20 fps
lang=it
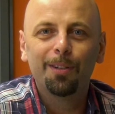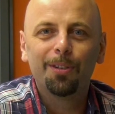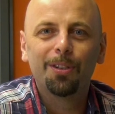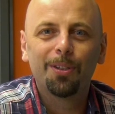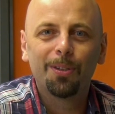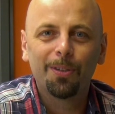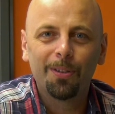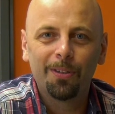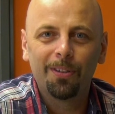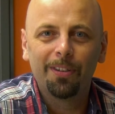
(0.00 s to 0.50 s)
Io
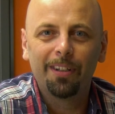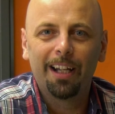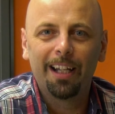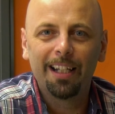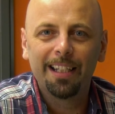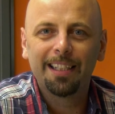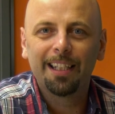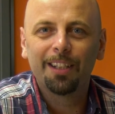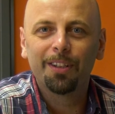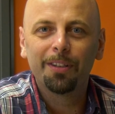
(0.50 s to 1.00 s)
sono
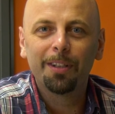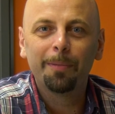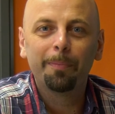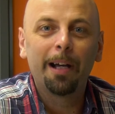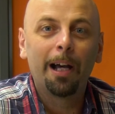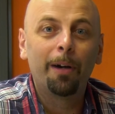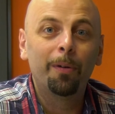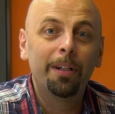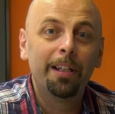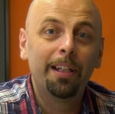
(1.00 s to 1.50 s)
Alessandro Di
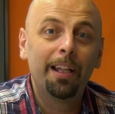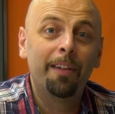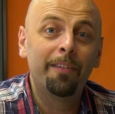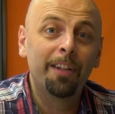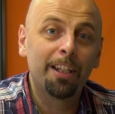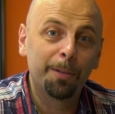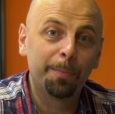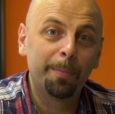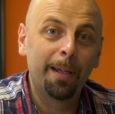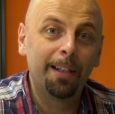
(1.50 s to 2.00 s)
Paoli e vi
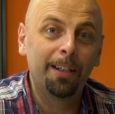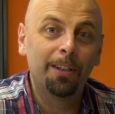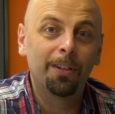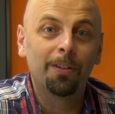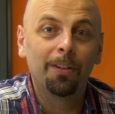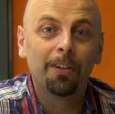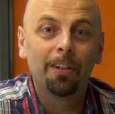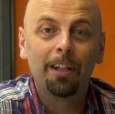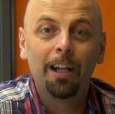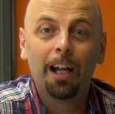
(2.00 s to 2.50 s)

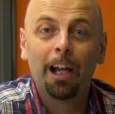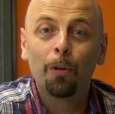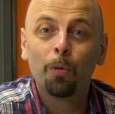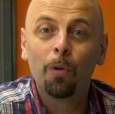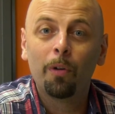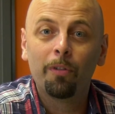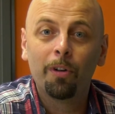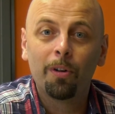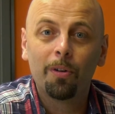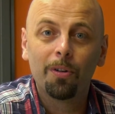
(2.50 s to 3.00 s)
aspetto al
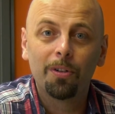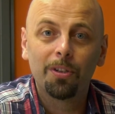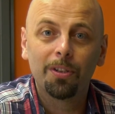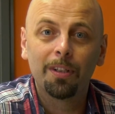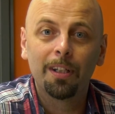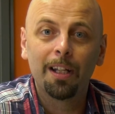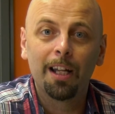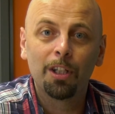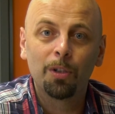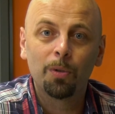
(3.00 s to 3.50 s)
nuovo corso
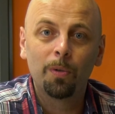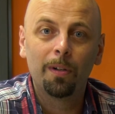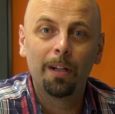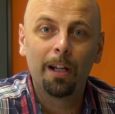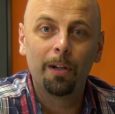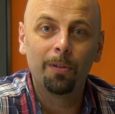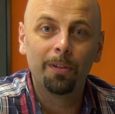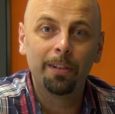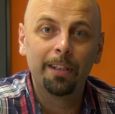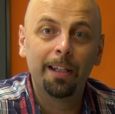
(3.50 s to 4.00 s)
della
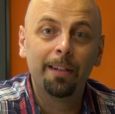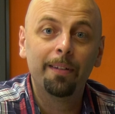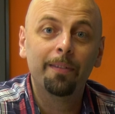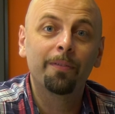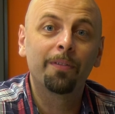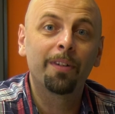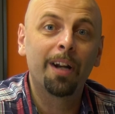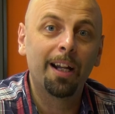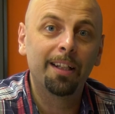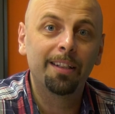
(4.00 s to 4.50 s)
scuola Holden
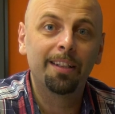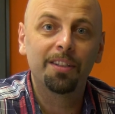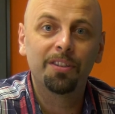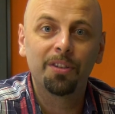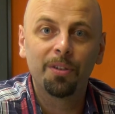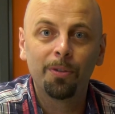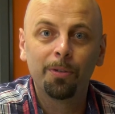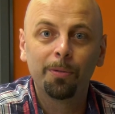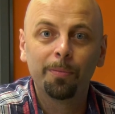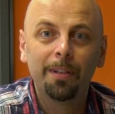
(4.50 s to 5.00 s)
Writers
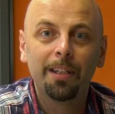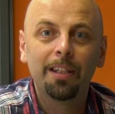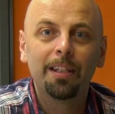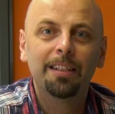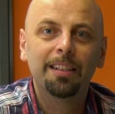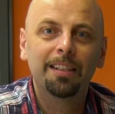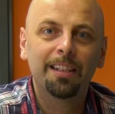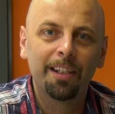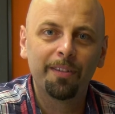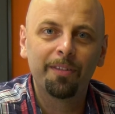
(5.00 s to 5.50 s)
Room
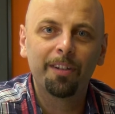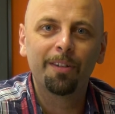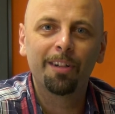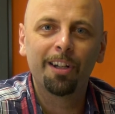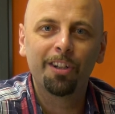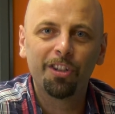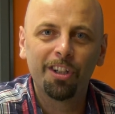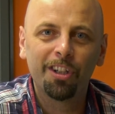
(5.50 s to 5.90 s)
Scrivere una